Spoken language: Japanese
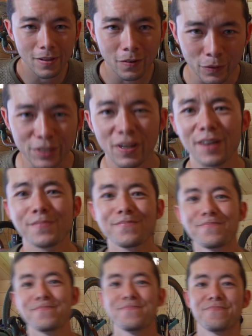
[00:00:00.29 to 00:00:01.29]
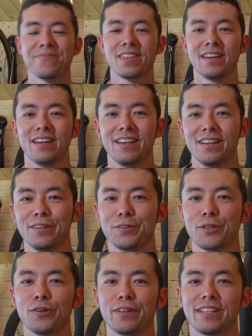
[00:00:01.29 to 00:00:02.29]
こんにちは。今
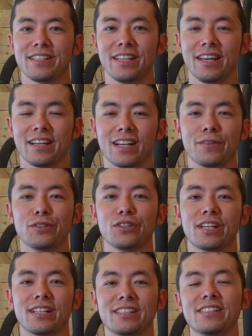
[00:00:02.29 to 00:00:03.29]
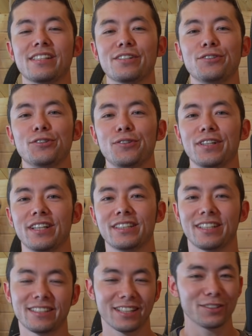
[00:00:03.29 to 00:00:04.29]
日はですね、カフェドから新作のウェアが
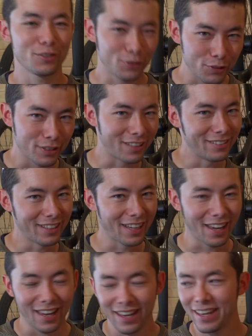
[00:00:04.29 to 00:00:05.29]
たくさん届いたので、